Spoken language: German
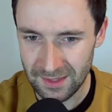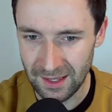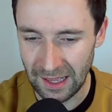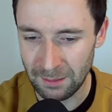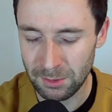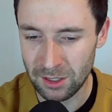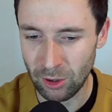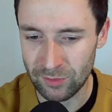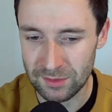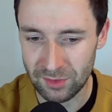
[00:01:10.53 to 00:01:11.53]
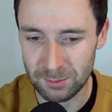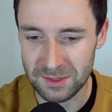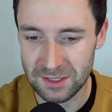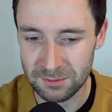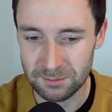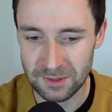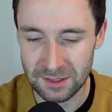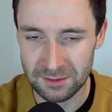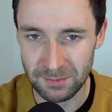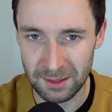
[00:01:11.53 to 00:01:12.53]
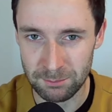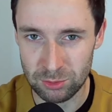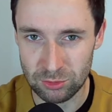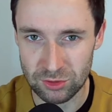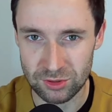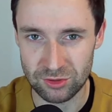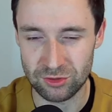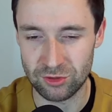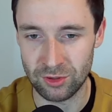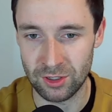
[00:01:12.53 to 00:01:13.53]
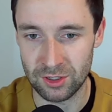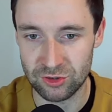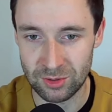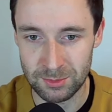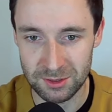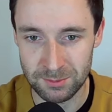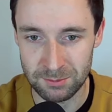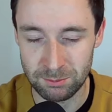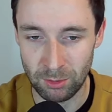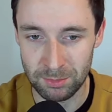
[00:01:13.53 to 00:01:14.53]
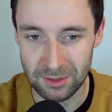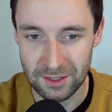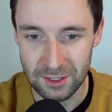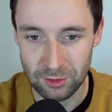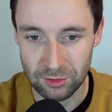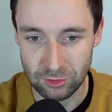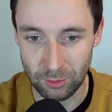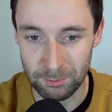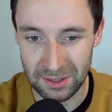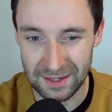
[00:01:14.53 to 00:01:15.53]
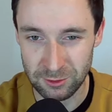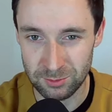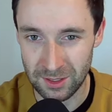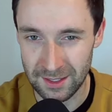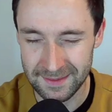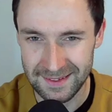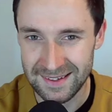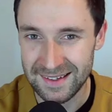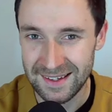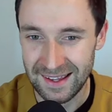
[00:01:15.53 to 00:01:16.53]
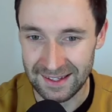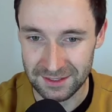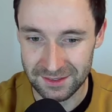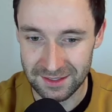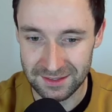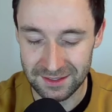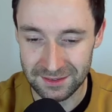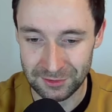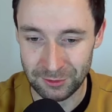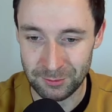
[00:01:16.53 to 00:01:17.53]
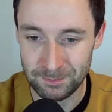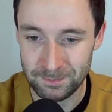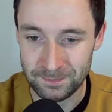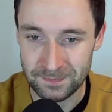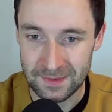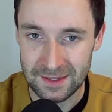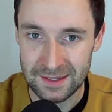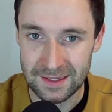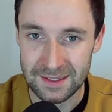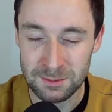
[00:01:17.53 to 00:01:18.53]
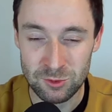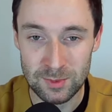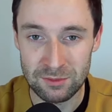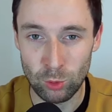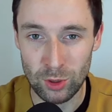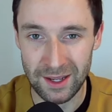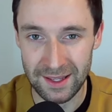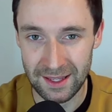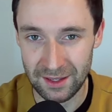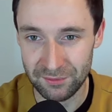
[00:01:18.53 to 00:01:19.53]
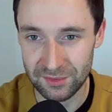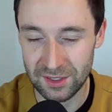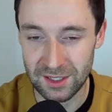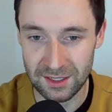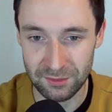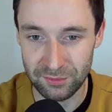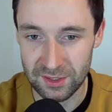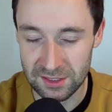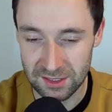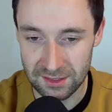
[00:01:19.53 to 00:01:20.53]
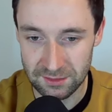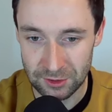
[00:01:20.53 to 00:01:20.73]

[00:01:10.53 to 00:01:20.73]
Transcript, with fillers: aber auf jeden Fall mit diesem, in diesem einen Punkt äh, stimme ich mit Bob komplett überein. Er hat gesagt, dass ähm, in dem Spiel, wo Kai Häfner gefehlt hat,